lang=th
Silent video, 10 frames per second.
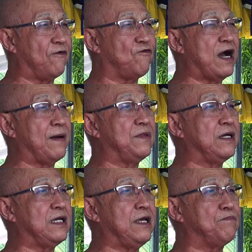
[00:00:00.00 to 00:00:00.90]
กับความนึ
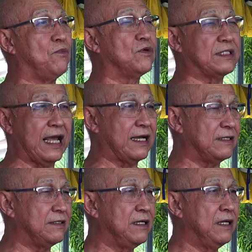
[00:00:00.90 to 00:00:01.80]
กคิดปรุงแต่ง
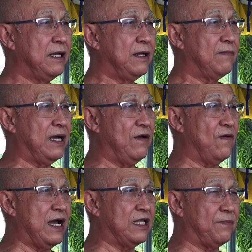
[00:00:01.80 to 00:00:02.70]
ไม่
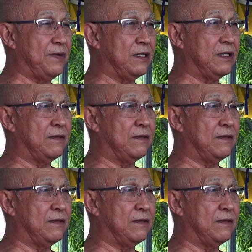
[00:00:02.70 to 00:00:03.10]
ว่าจะเป็น